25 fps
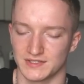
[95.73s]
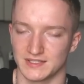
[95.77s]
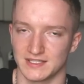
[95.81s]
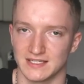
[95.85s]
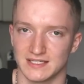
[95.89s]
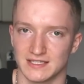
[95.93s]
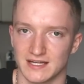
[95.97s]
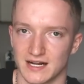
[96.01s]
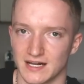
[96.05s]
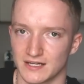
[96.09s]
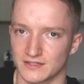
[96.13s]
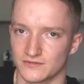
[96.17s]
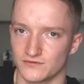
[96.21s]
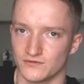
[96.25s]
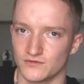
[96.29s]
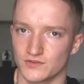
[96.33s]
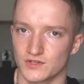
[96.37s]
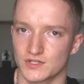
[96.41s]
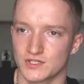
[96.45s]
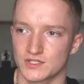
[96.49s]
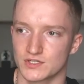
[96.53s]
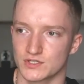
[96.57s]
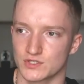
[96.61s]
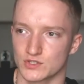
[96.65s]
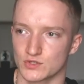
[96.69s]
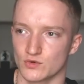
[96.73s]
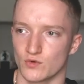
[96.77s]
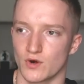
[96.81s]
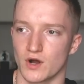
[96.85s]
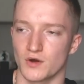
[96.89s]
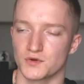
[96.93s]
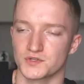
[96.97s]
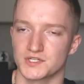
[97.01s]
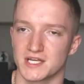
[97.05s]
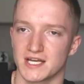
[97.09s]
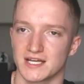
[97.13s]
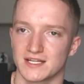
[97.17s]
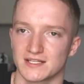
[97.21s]
den halt wirklich so
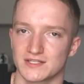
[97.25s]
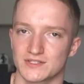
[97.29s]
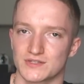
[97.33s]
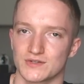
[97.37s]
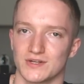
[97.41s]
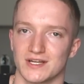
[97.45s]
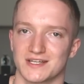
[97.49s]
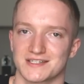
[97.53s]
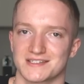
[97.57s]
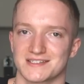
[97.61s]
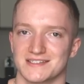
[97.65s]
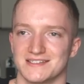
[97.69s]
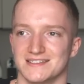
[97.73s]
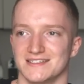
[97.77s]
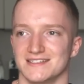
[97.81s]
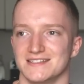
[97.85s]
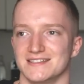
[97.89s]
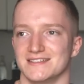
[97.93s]
raushängen zu lassen,